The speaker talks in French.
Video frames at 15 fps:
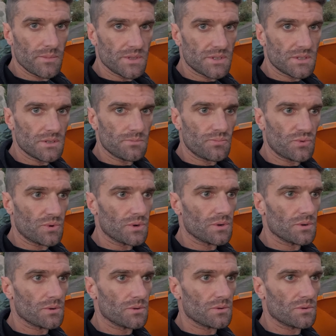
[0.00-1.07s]
mais c'est pour
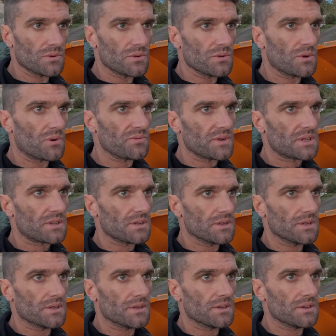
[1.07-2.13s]
en fait
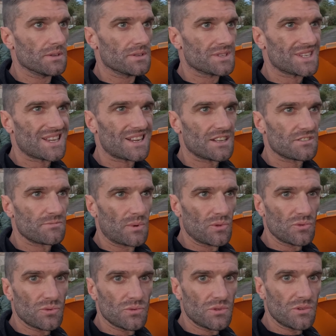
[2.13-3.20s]
les
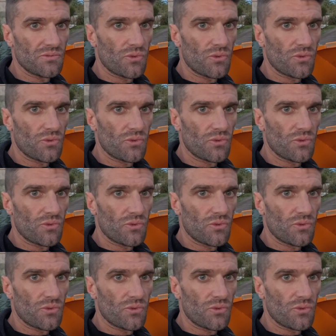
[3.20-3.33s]
éclatements des